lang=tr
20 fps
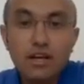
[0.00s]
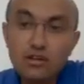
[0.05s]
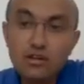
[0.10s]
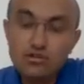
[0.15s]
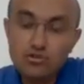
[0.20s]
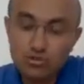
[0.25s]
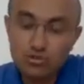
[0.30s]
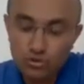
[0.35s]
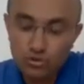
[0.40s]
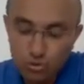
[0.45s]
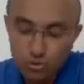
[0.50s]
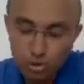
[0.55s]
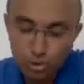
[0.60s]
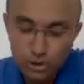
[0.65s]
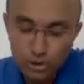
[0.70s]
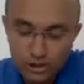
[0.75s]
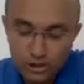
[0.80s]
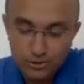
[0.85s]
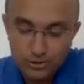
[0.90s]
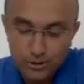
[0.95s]
Ve en
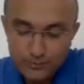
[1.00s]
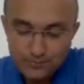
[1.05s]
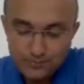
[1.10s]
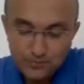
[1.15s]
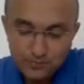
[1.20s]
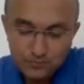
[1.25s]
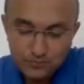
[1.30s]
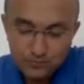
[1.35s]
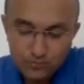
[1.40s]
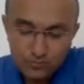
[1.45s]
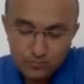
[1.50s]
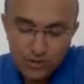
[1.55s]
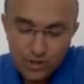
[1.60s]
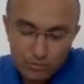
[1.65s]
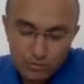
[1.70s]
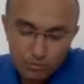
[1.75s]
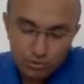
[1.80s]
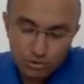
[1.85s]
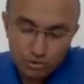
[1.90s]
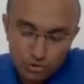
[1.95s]
son kullanımı
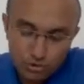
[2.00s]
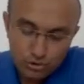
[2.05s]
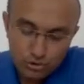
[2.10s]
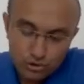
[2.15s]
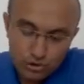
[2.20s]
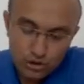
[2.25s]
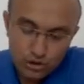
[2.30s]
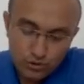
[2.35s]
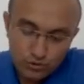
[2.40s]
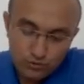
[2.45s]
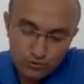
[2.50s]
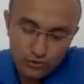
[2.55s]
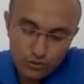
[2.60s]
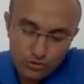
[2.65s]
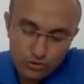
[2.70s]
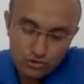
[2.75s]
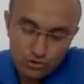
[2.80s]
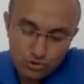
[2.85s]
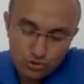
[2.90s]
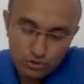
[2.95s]
bunun
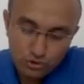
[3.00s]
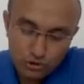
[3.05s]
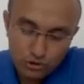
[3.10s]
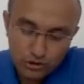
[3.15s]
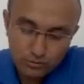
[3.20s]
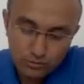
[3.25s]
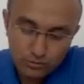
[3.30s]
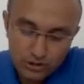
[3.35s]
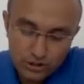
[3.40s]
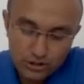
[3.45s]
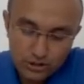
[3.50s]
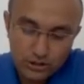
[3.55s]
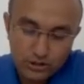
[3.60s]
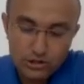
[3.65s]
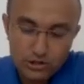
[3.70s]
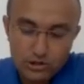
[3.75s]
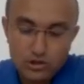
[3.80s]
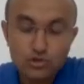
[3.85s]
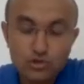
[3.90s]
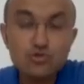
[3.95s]
future kullanımıdır
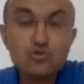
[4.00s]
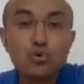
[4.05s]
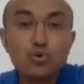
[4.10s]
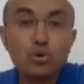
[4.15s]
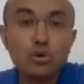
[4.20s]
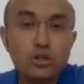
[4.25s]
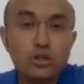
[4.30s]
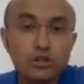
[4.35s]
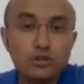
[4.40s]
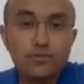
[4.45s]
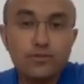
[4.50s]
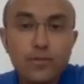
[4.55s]
arkadaşlar. Şu